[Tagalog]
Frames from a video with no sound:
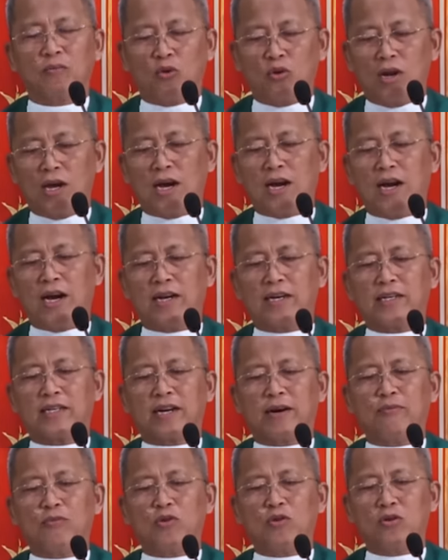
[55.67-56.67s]
bulahan
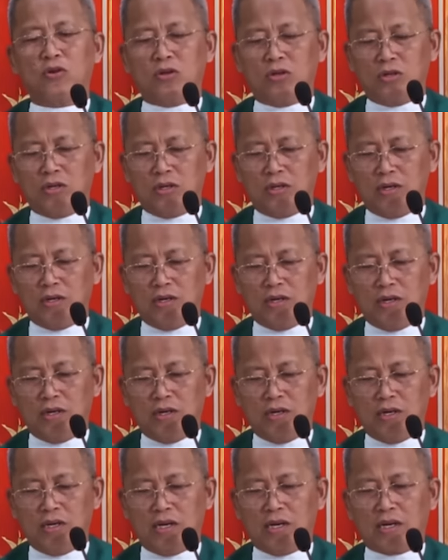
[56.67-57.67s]
kamo
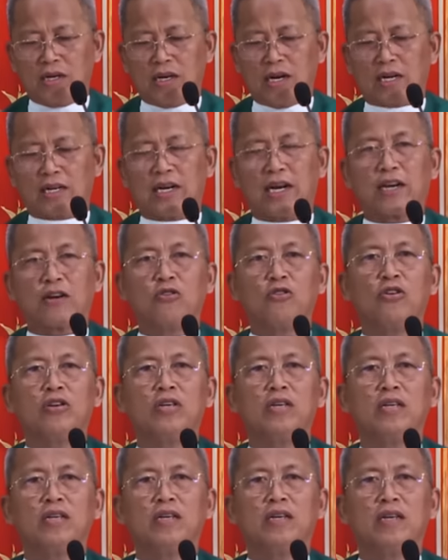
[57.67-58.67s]
nga
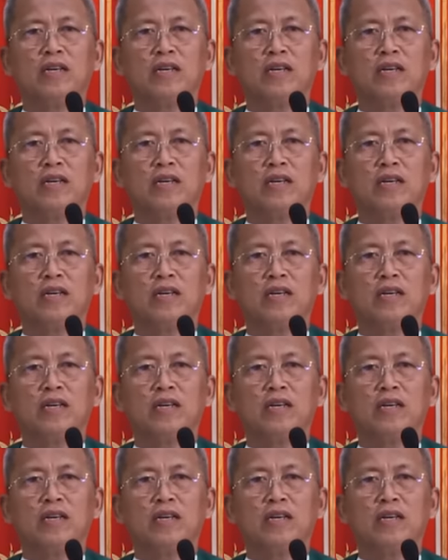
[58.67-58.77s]
karon